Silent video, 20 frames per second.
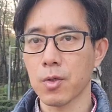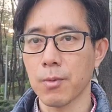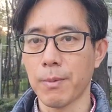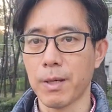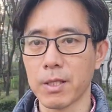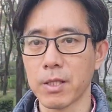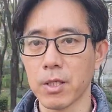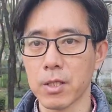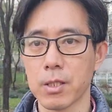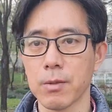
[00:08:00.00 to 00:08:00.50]
좀
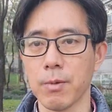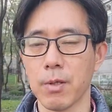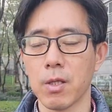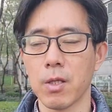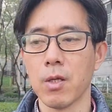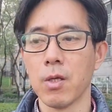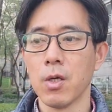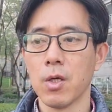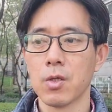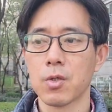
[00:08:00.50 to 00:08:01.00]

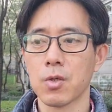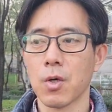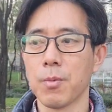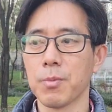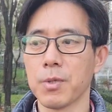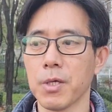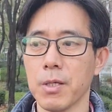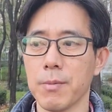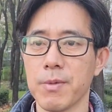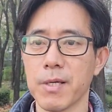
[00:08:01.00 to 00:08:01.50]
만들어지면
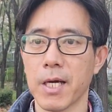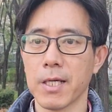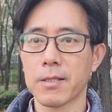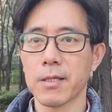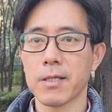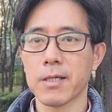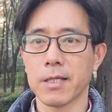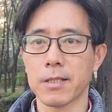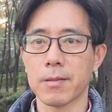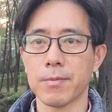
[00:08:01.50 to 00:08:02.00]
좀 더 의미가
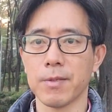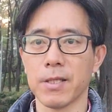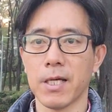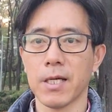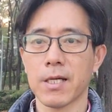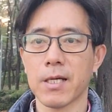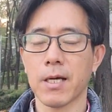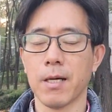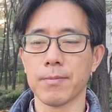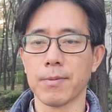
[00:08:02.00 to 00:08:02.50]
있을 것 같습니다.
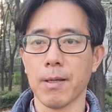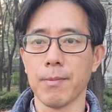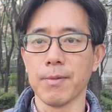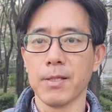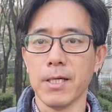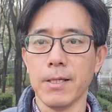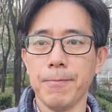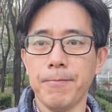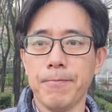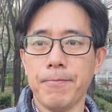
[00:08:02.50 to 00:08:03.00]

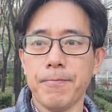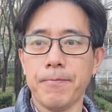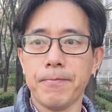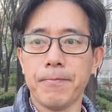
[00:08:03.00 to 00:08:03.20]
감사합니다.